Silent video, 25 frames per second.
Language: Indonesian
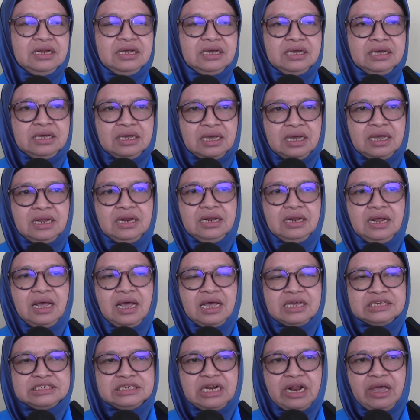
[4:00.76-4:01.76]
Dengan
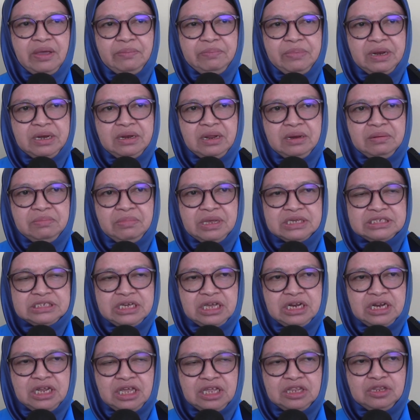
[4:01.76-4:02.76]
hasil evidence base
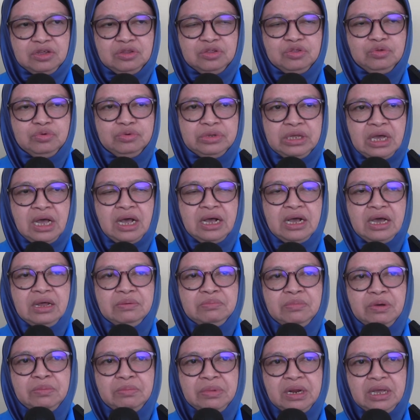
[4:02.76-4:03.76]
ini tentunya
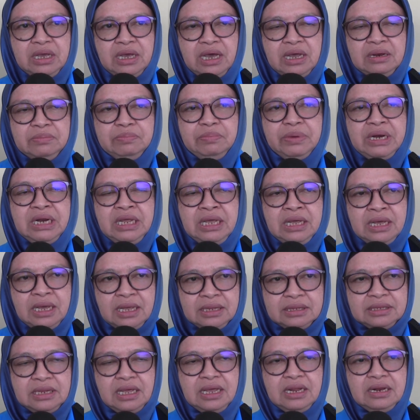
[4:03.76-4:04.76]
akan memberikan
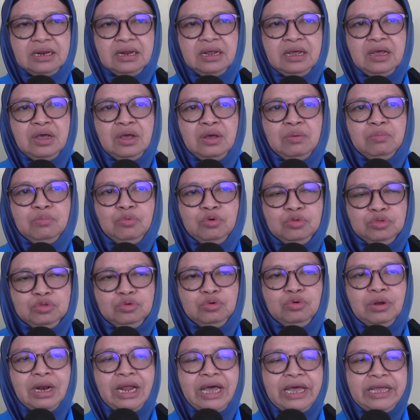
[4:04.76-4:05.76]
peningkatan
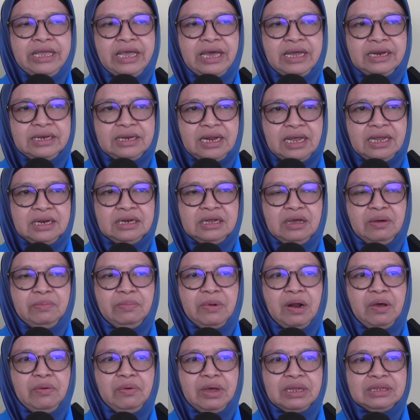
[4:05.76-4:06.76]
mutu layanan
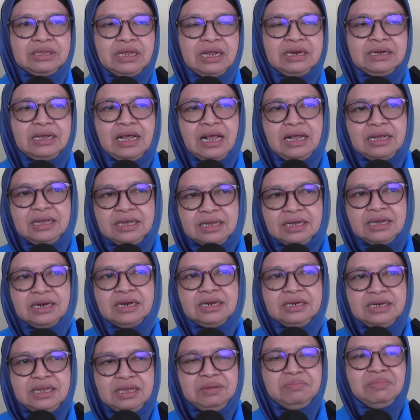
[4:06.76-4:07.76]
keperawatan
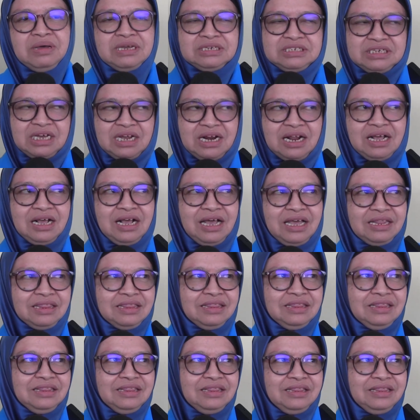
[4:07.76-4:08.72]
kanker di masyarakat.